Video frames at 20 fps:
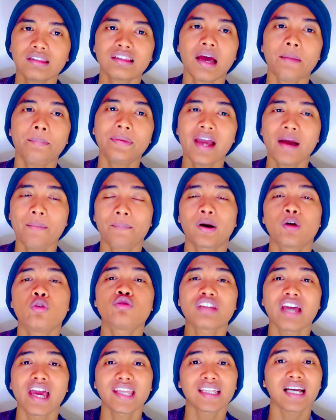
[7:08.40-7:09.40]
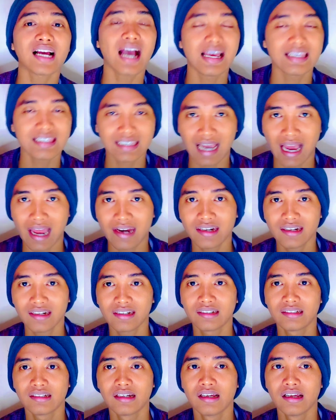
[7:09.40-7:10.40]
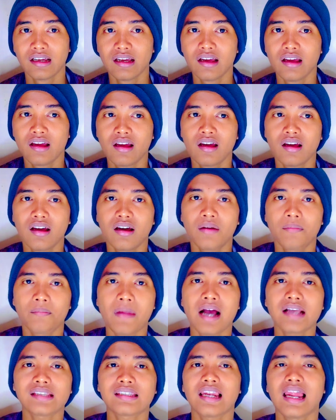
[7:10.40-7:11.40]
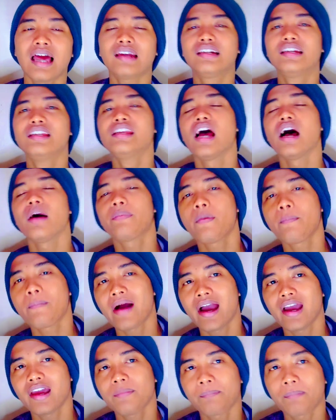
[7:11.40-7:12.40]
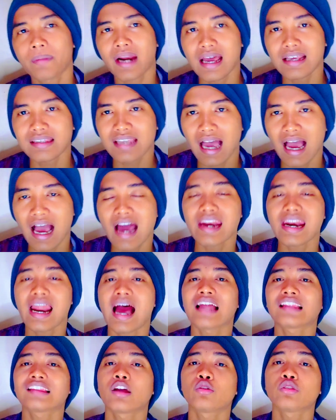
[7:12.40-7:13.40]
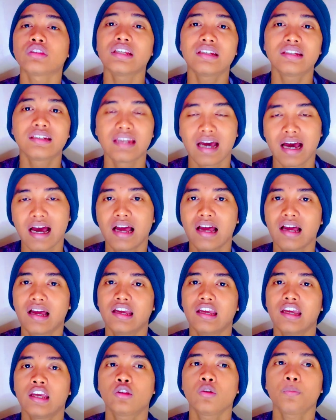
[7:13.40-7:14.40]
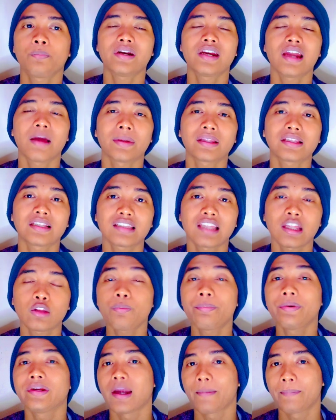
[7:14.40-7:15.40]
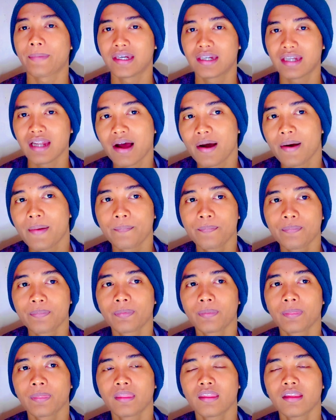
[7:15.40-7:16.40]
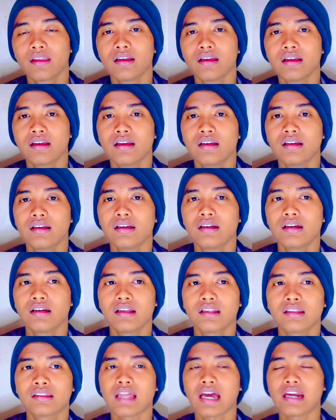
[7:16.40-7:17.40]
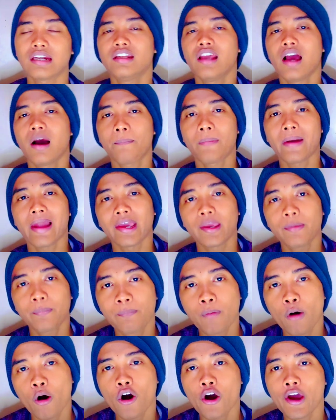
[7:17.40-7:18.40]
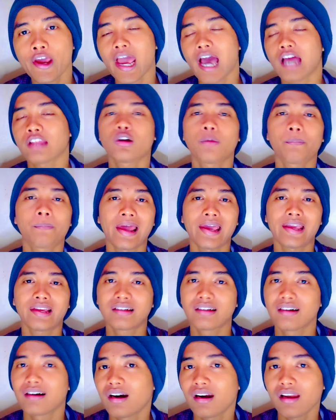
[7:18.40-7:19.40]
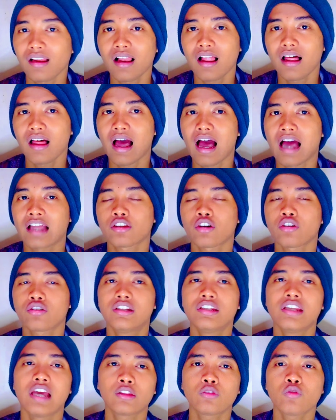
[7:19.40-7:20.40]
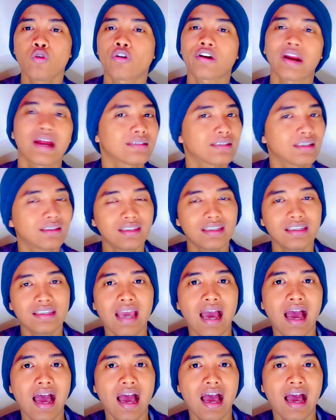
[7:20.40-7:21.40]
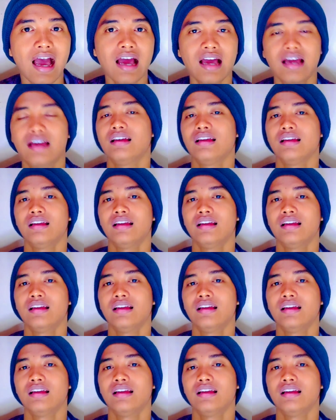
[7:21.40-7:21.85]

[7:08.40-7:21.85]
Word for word: Tapi yang perlu saya tegaskan, masalah dia pemain perasaan atau tidak, itu pendapat kita tuh beda-beda entah dia playboy atau playgirl atau dia tuh orang setia